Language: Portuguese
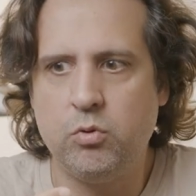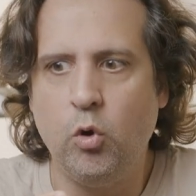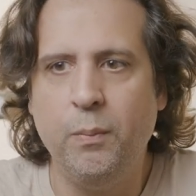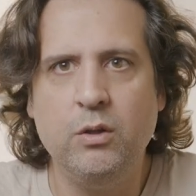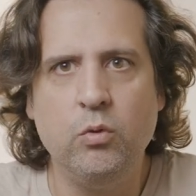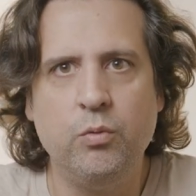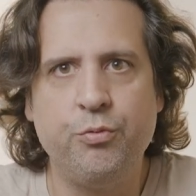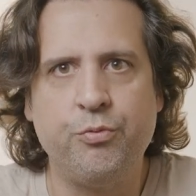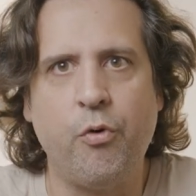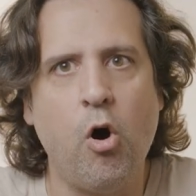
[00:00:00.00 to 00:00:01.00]
tomando
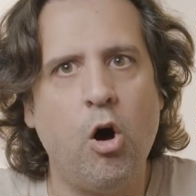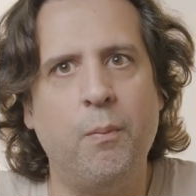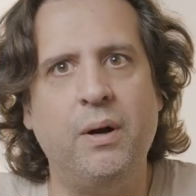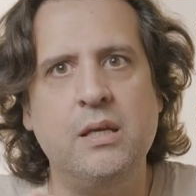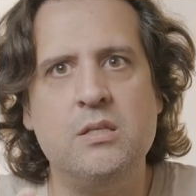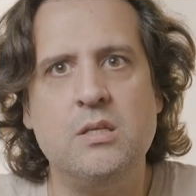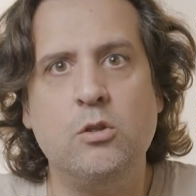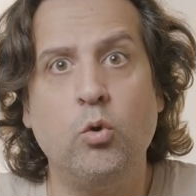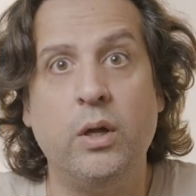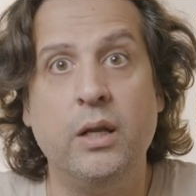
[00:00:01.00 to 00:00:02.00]
forma e se
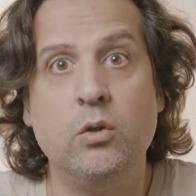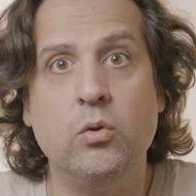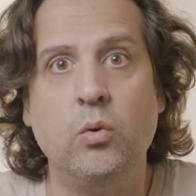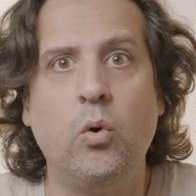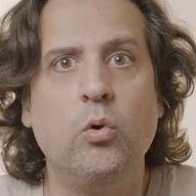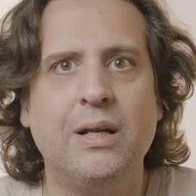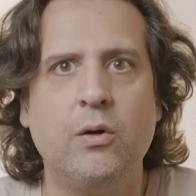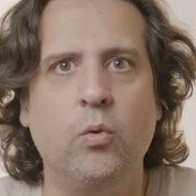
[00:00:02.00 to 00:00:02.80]
tornando outra